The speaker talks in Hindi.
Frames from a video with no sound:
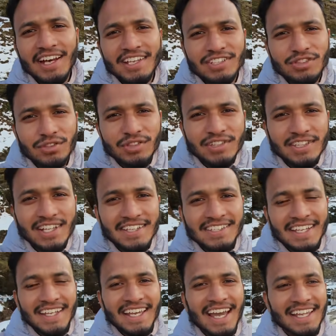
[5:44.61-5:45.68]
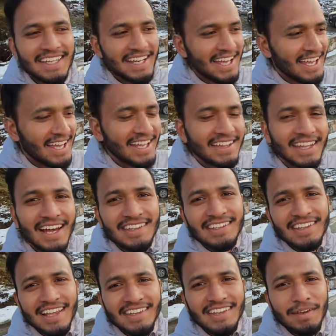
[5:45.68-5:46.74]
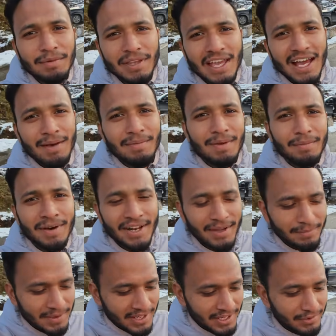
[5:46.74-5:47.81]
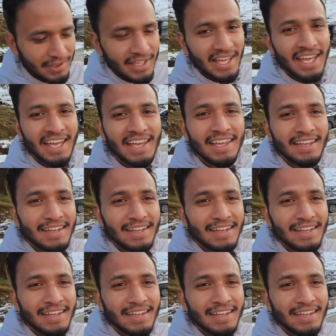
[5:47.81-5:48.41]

सुंदर सा दिखाई दे रहा है ताजी ताजी अभी यहाँ पे बर्फ गिरी हुई है